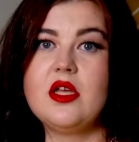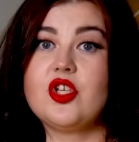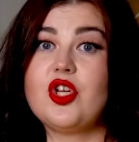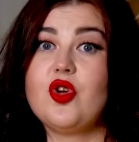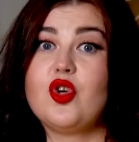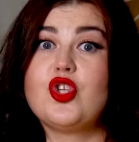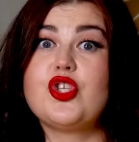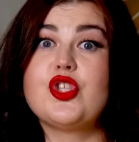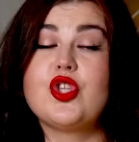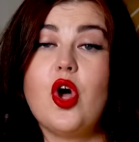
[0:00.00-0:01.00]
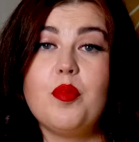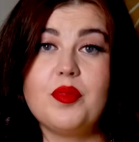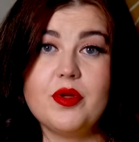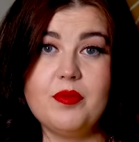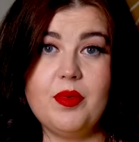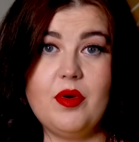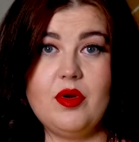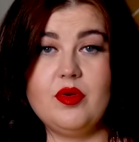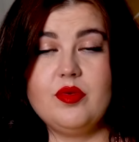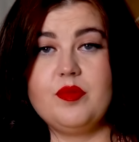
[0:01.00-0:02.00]
szerokość stopy,
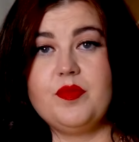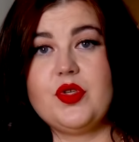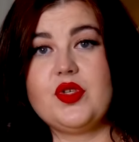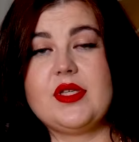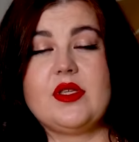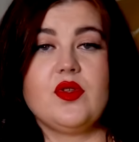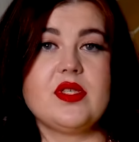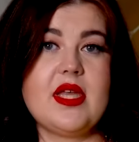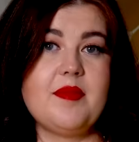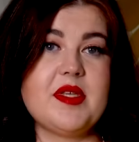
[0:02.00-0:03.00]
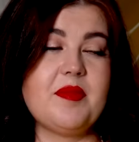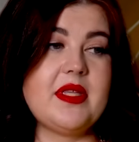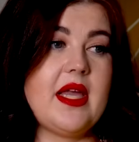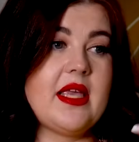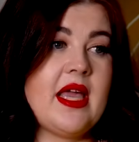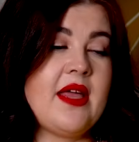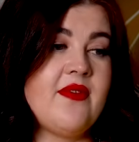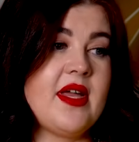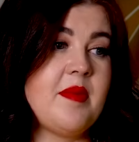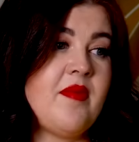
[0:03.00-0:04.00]
bo mm, też ostatnio dostałam zapytanie,
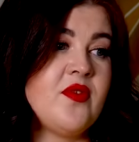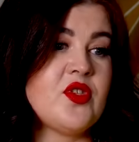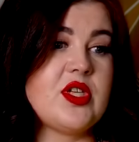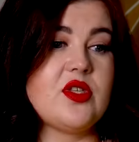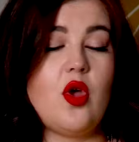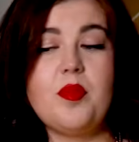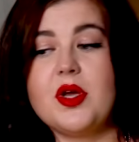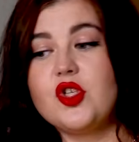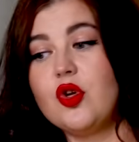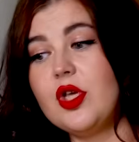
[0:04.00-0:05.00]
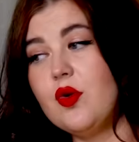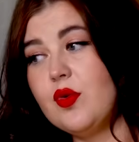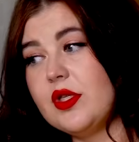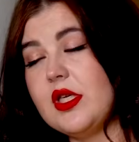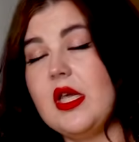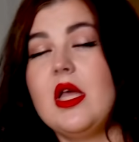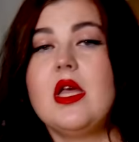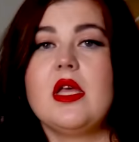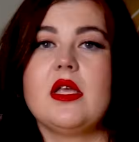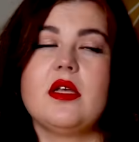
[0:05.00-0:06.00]
Ewa, ja mam wąskie stopy, a szerokie łydki,
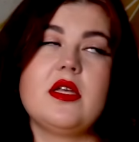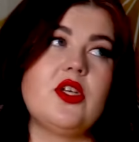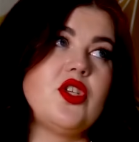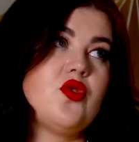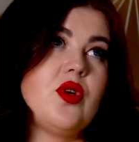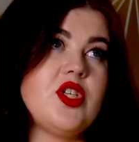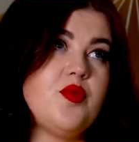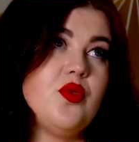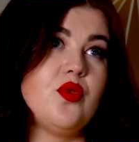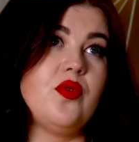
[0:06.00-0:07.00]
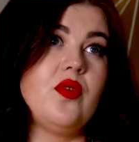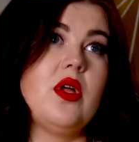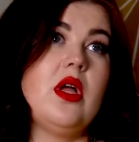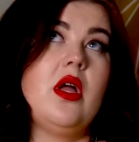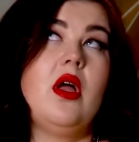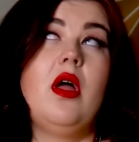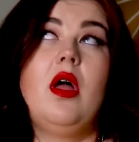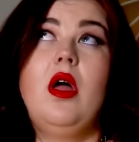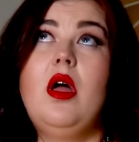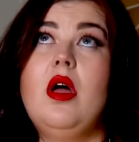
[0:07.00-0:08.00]
gdzie szukać butów?
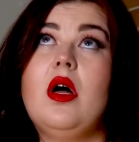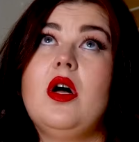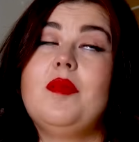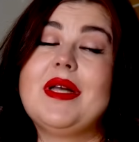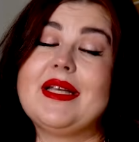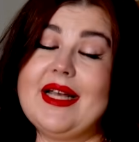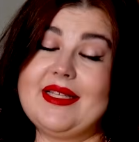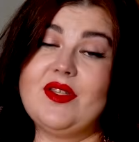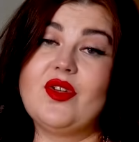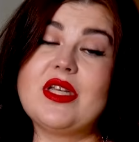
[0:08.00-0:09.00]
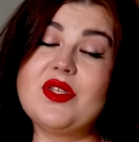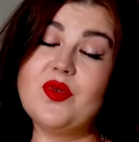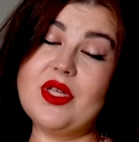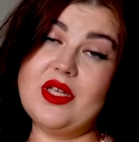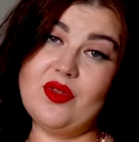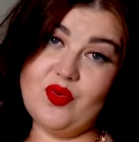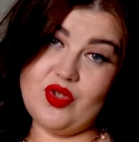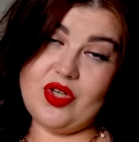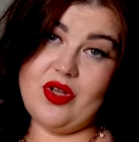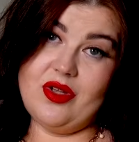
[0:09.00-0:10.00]
Oh my god, no jest tutaj
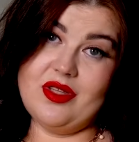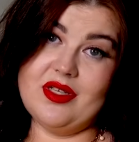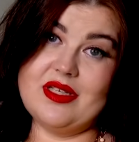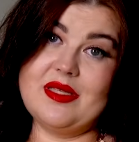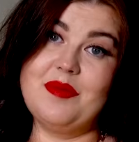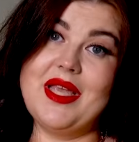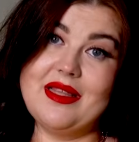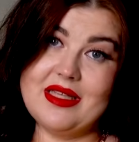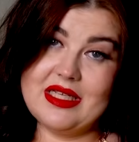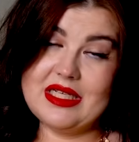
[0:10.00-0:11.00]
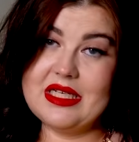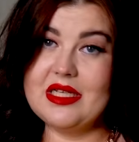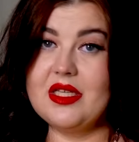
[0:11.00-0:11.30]
dużo tych zmiennych.